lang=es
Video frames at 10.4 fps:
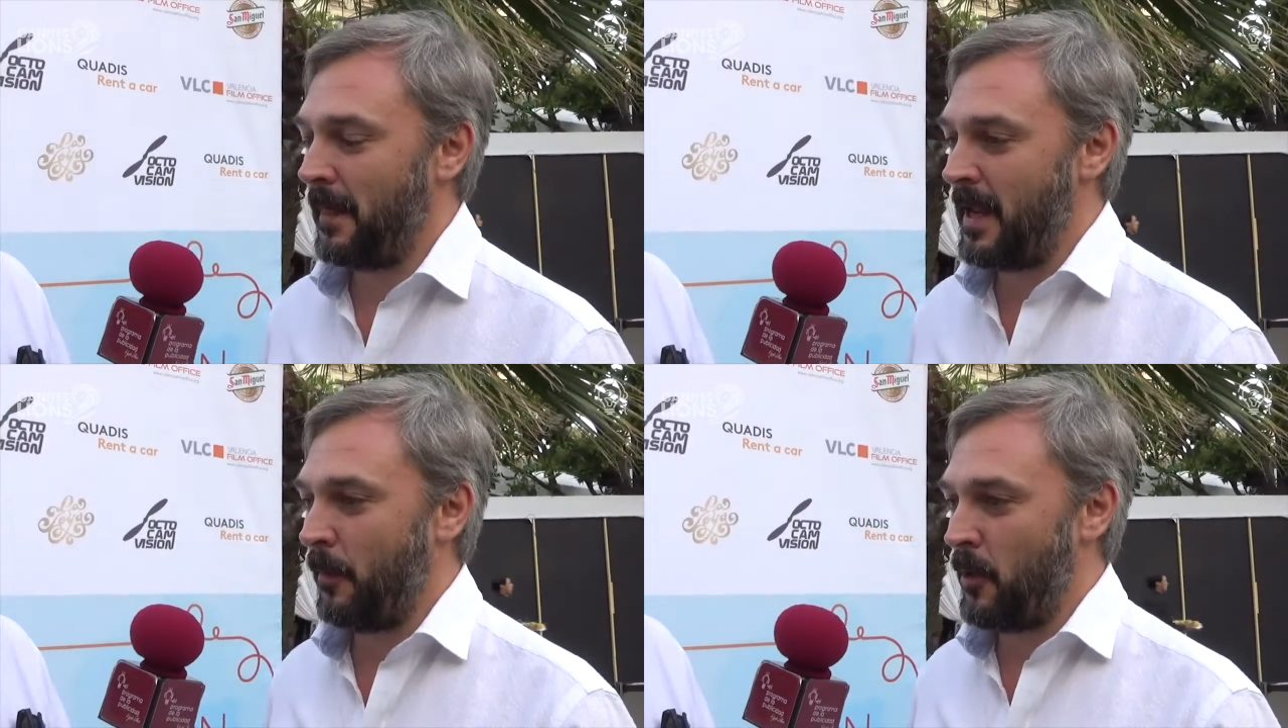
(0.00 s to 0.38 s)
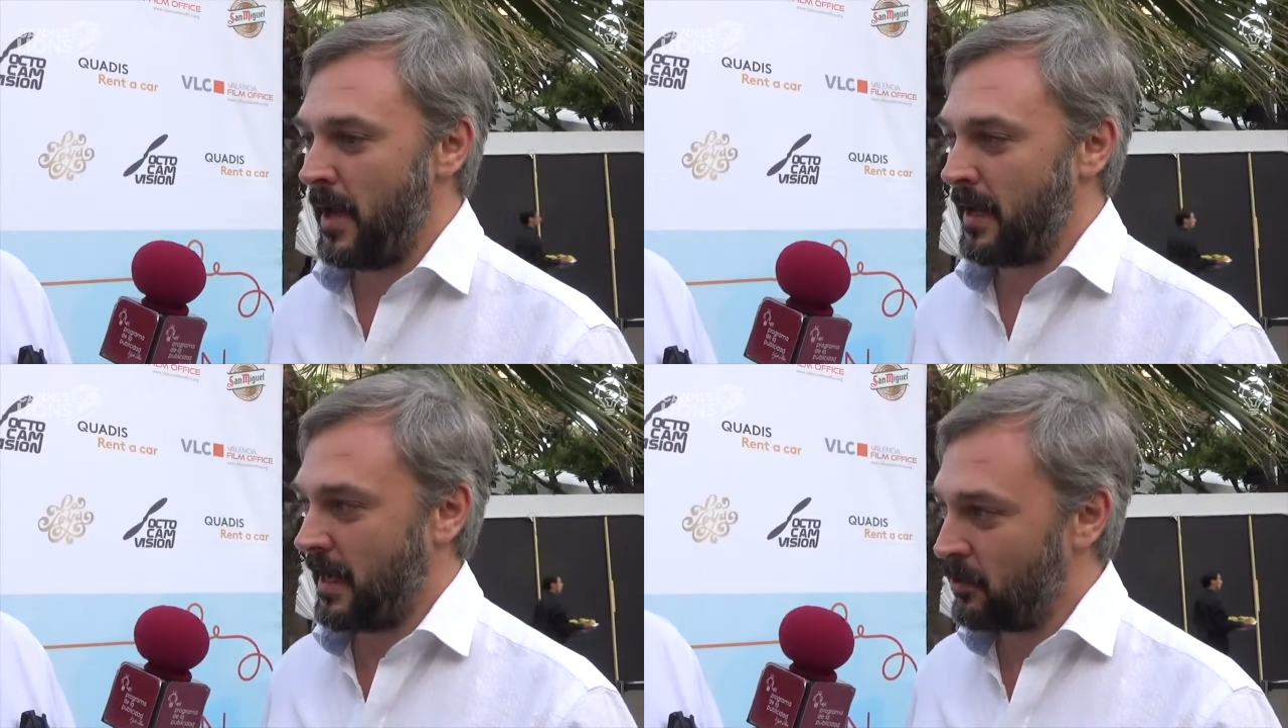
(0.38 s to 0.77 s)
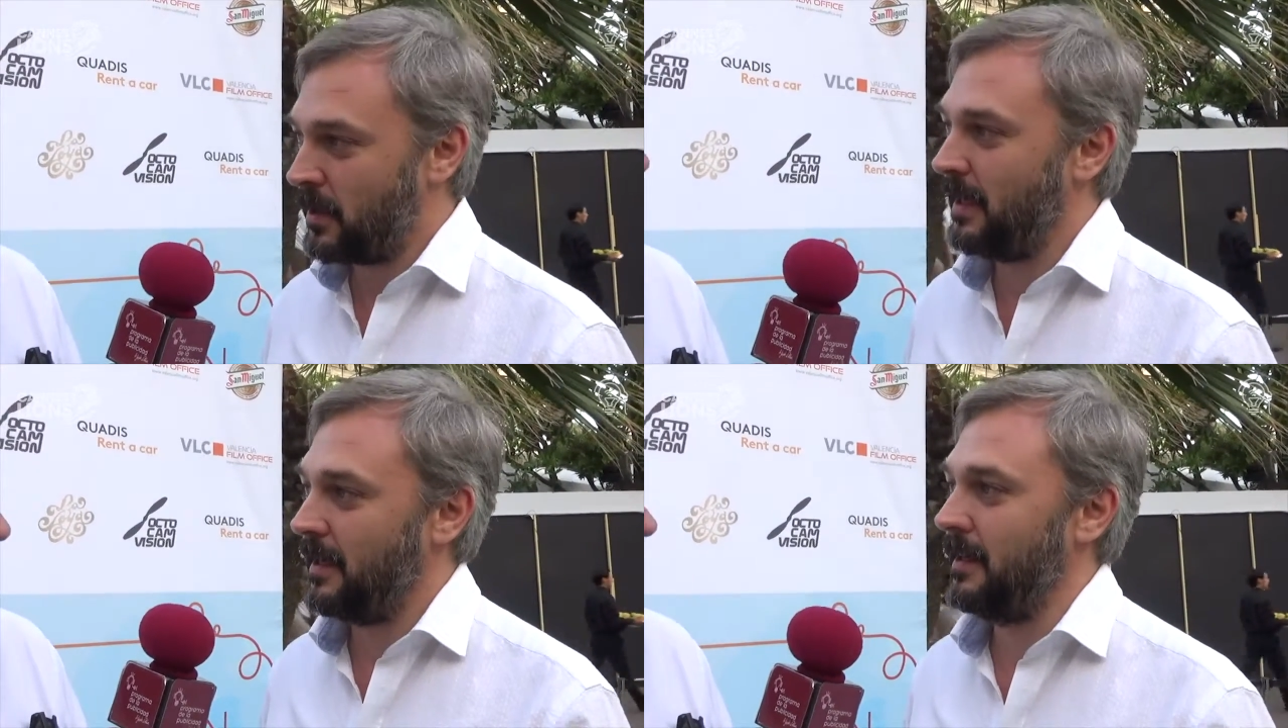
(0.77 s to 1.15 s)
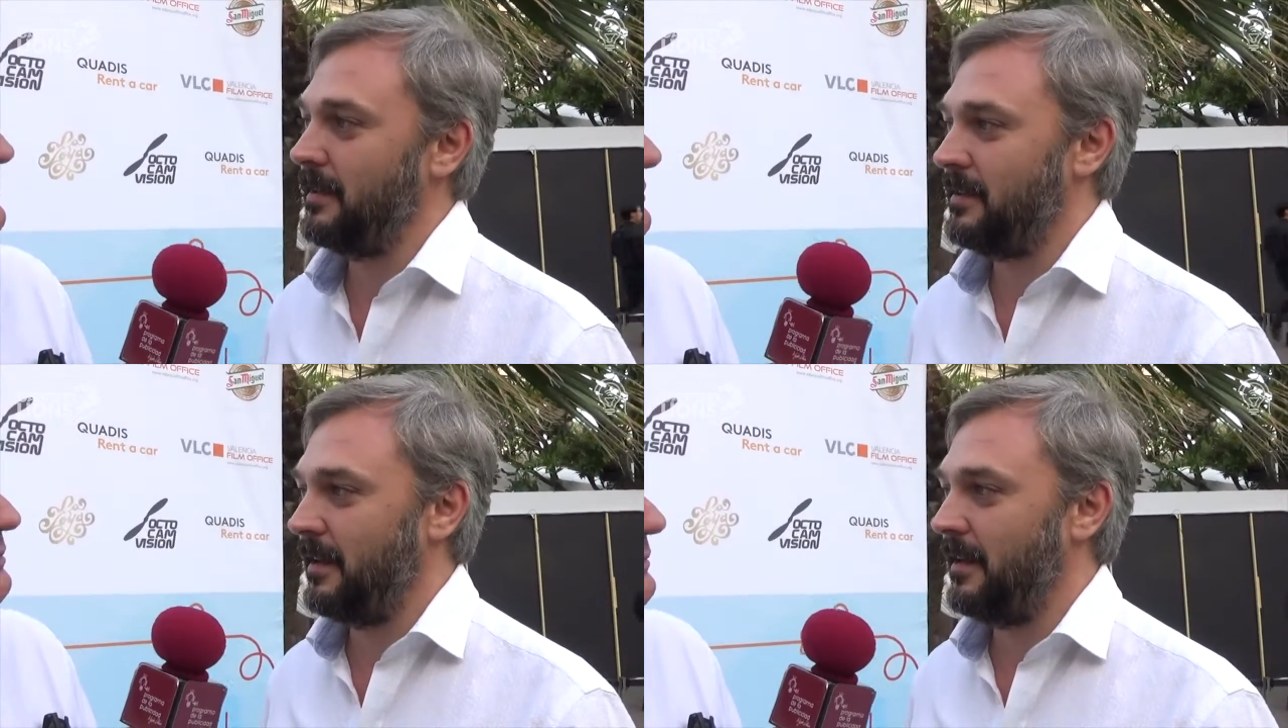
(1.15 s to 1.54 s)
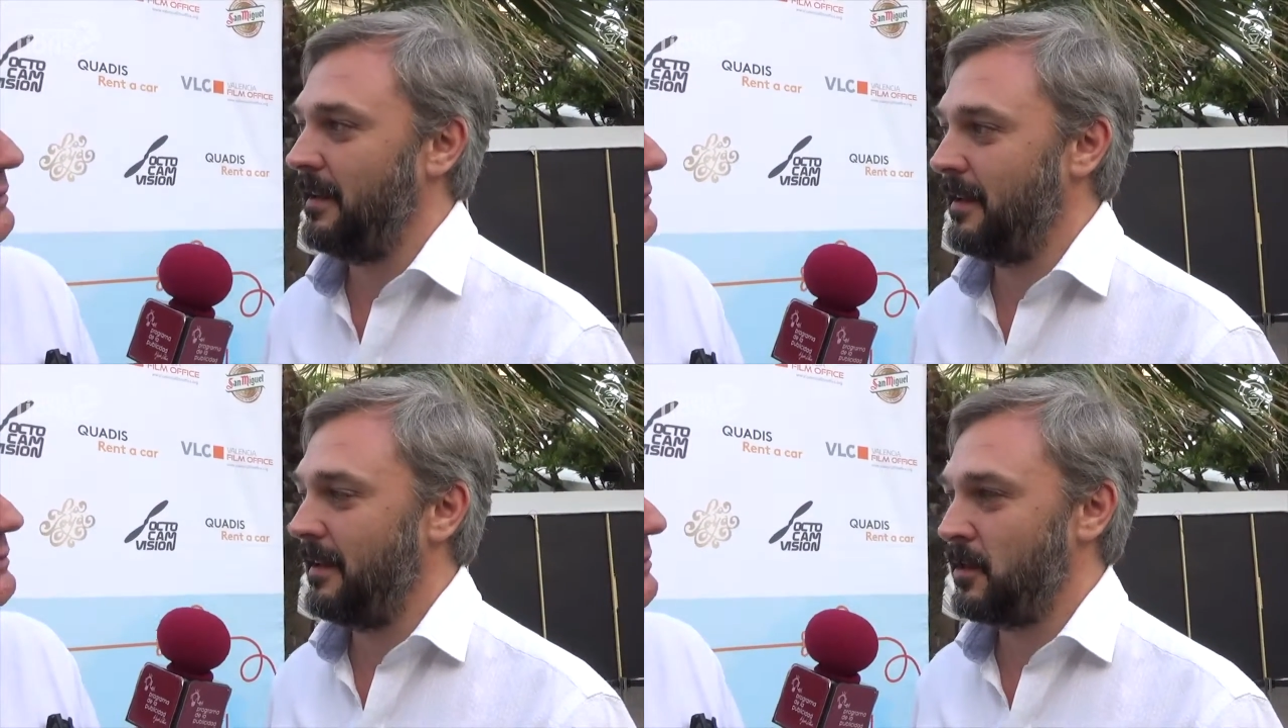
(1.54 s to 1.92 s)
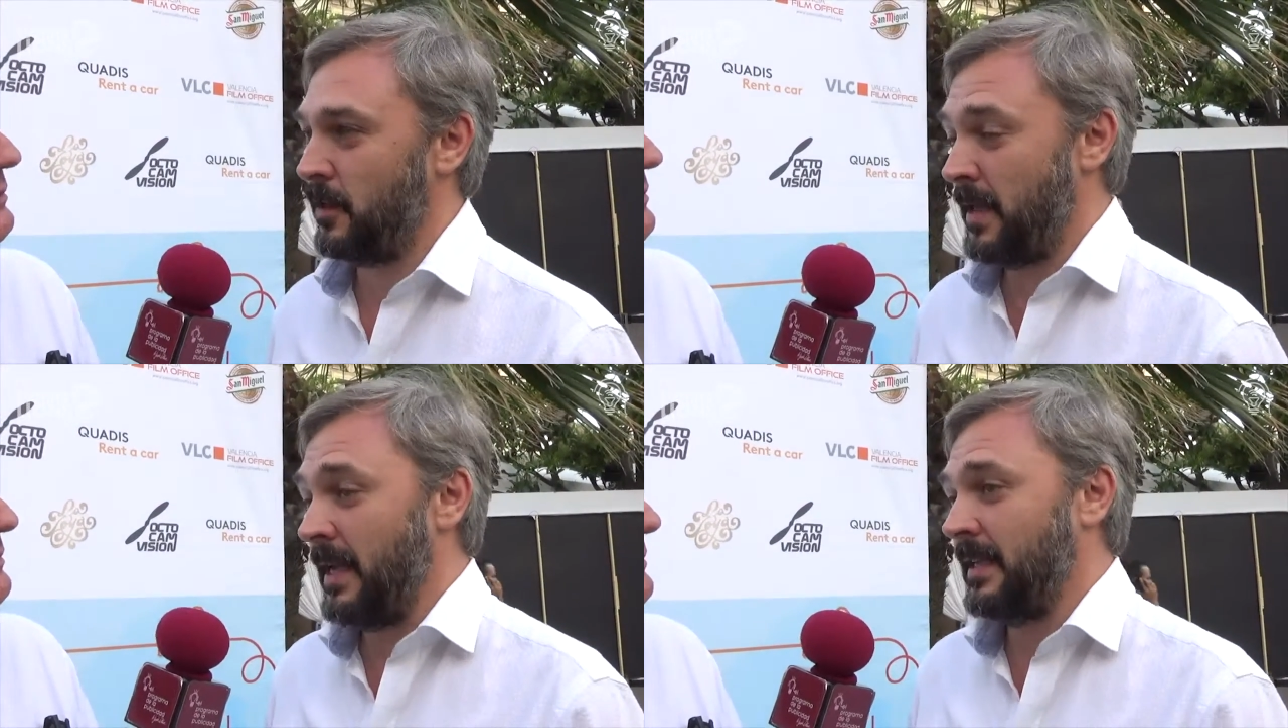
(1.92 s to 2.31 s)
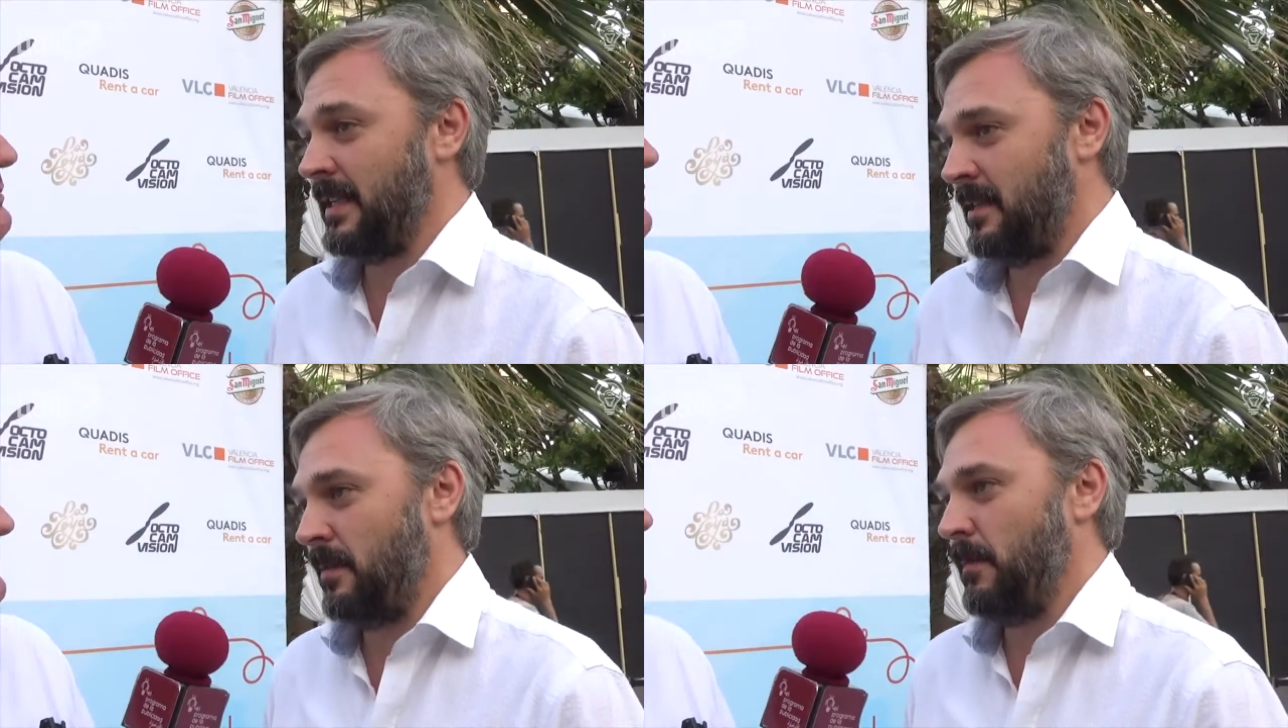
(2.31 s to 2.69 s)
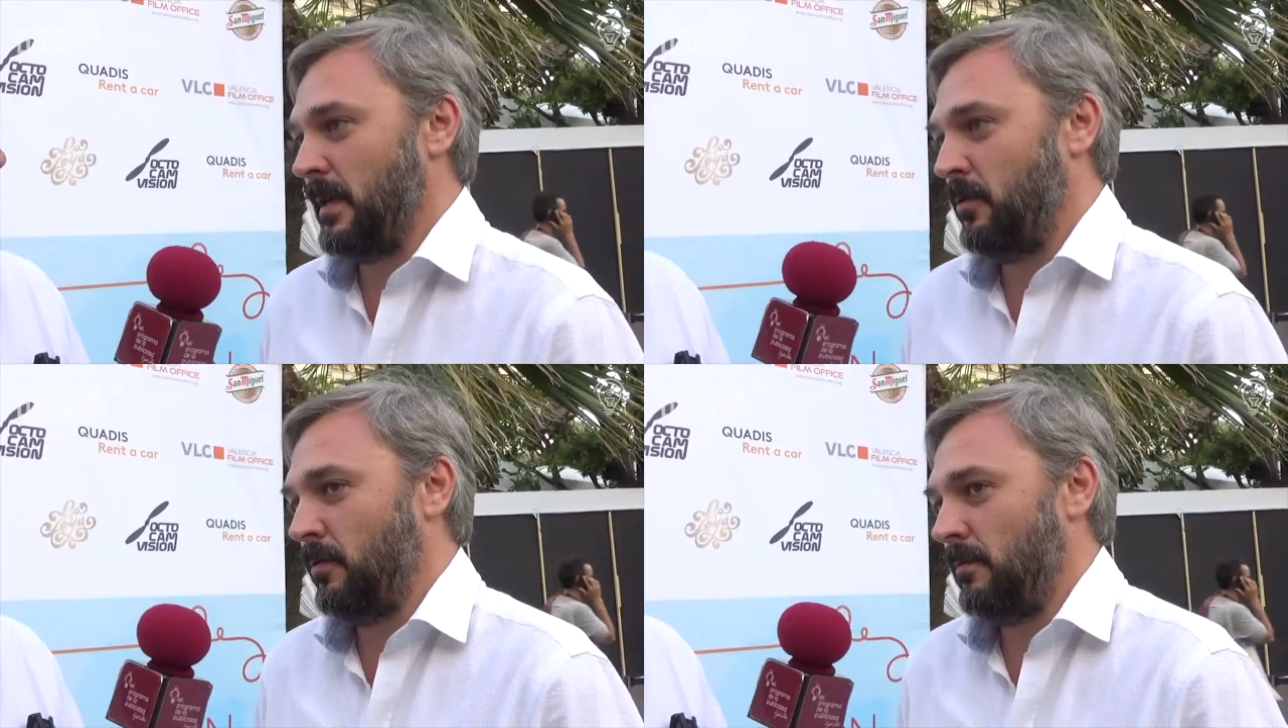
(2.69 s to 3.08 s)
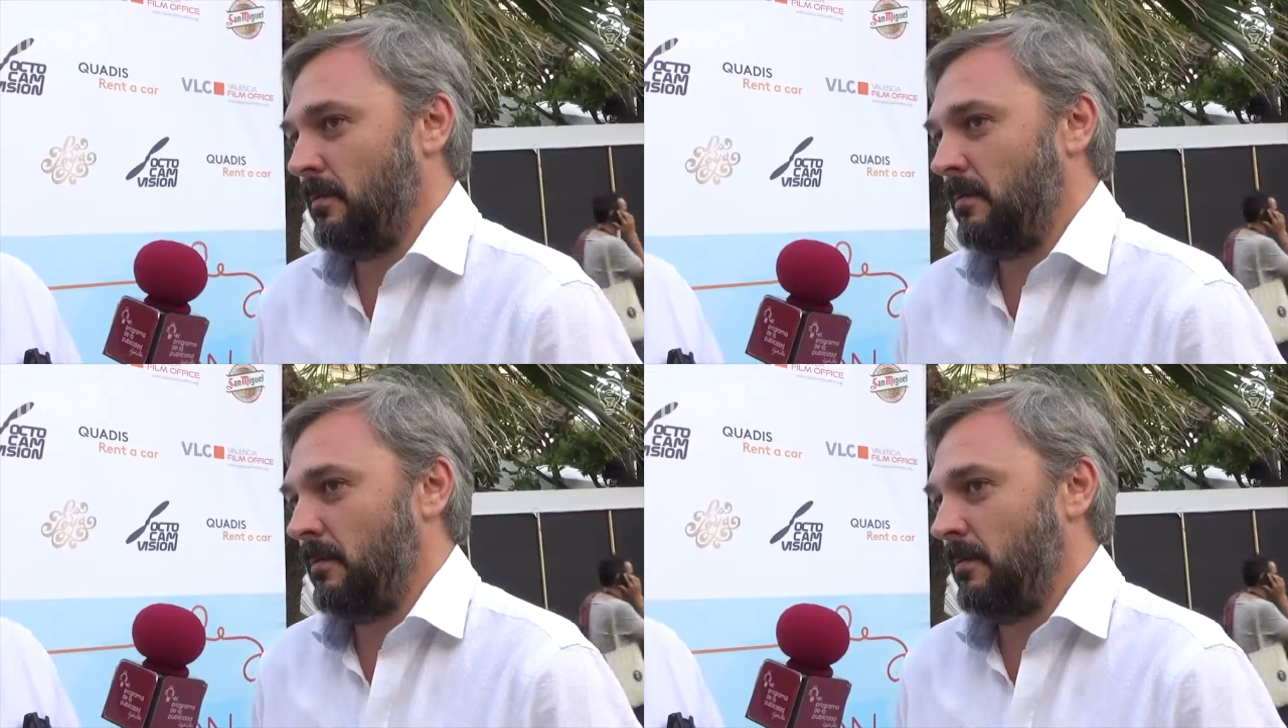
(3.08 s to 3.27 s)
y apoyar causas eh, sociales que ha sido